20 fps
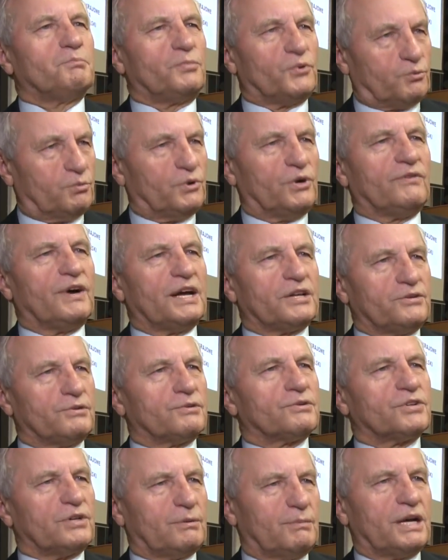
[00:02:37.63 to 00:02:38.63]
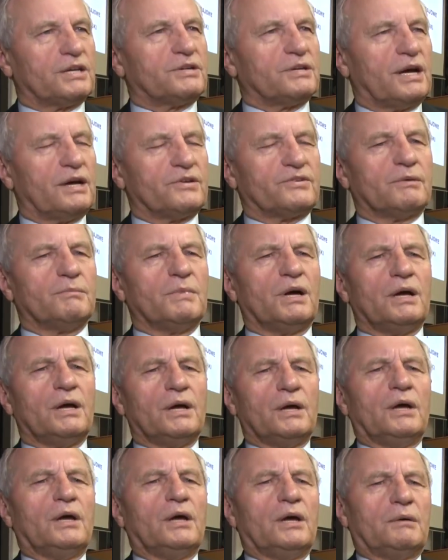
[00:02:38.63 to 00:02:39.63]
próbować ją trzymać razem,
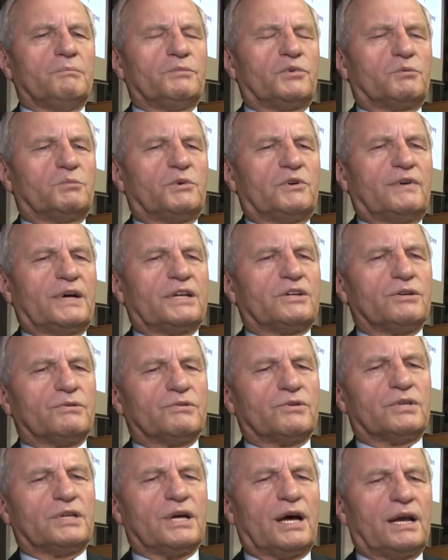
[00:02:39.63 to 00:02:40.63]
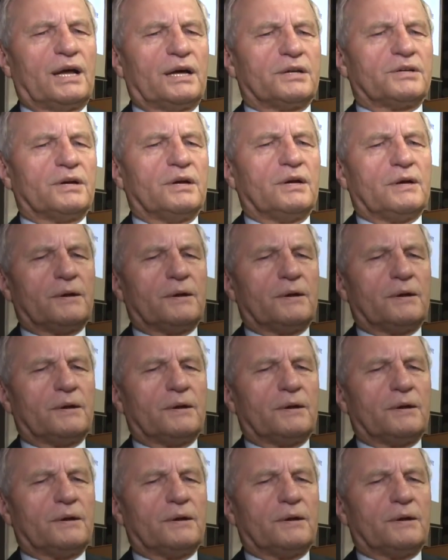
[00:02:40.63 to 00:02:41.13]
próbować ją scalać.